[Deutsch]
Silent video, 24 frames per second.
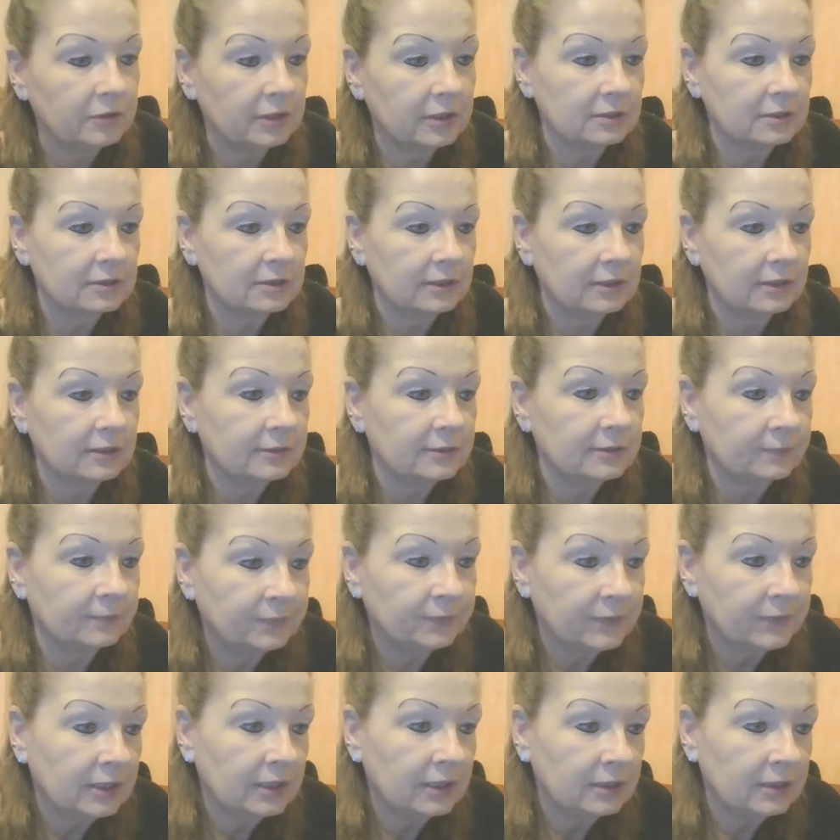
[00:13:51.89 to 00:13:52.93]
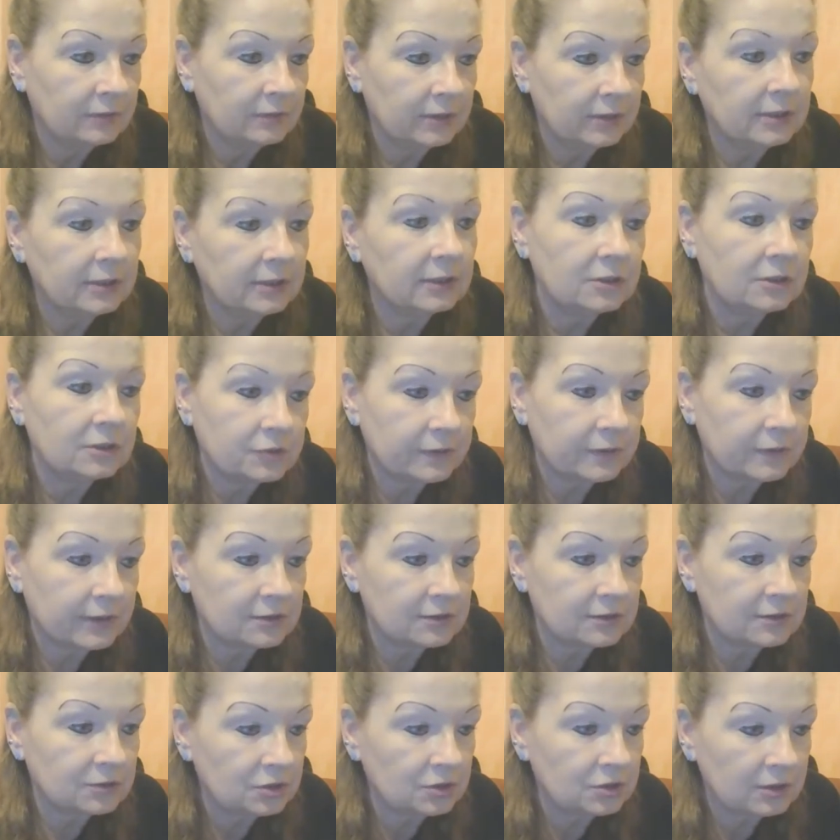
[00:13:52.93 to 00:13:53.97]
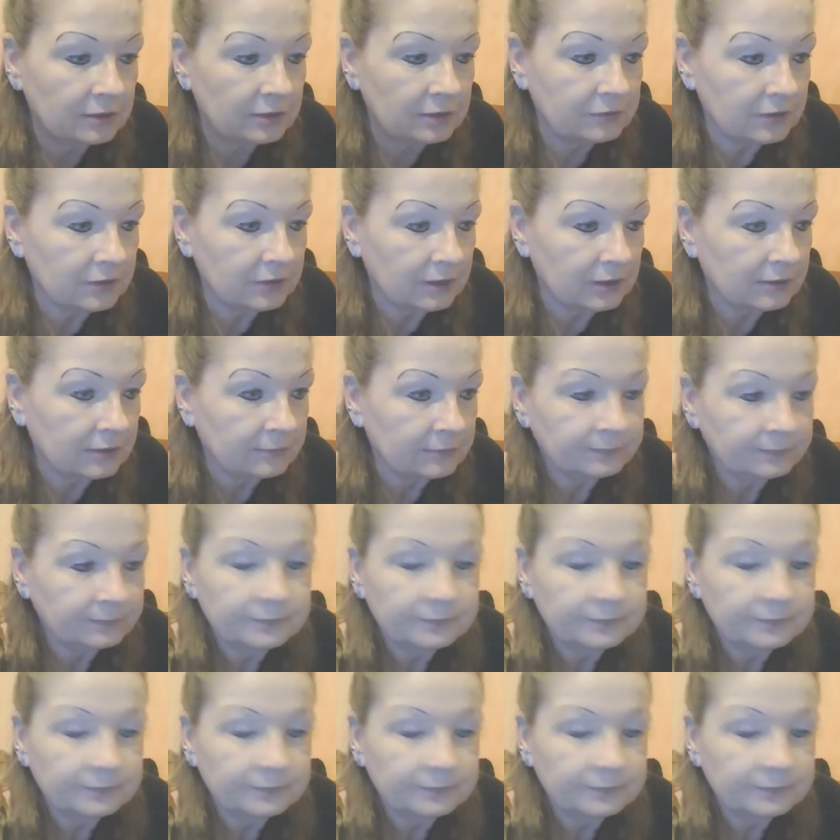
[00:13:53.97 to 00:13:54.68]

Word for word: getarnt, weil die ja die schwarzen Streifen hat.